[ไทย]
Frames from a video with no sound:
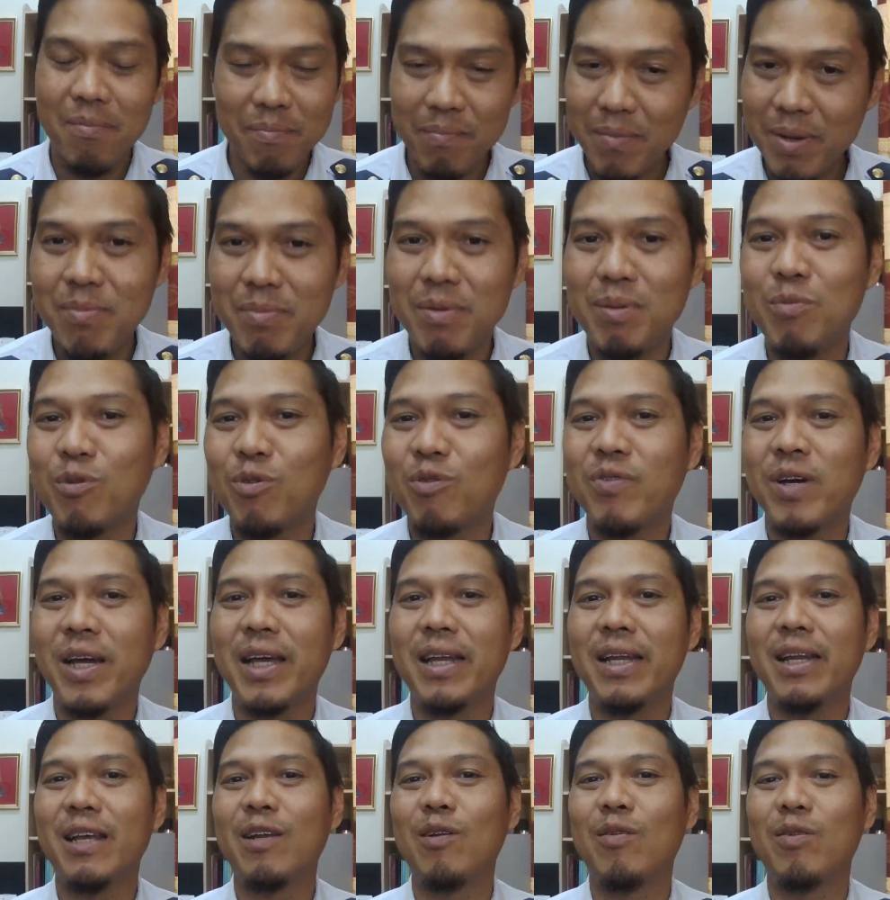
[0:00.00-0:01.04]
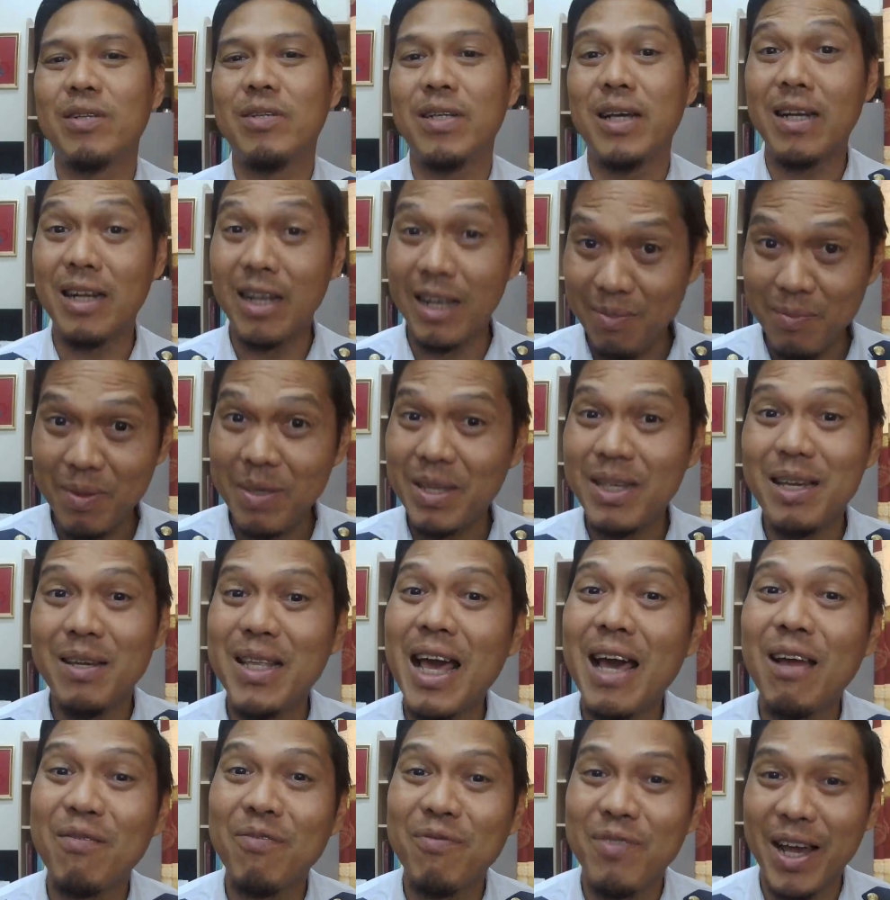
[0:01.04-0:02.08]
ไม่มีหมดไฟแน่นอนมีใช้
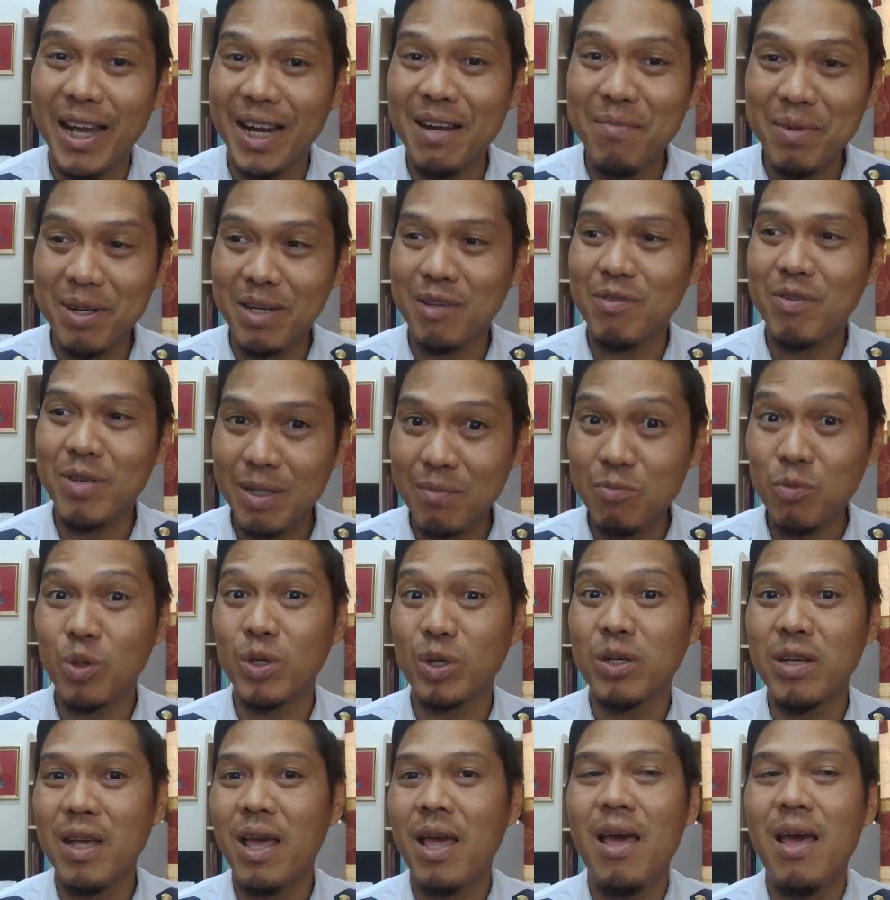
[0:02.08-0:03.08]
ธาตุไฟนะหมายถึงว่าหมด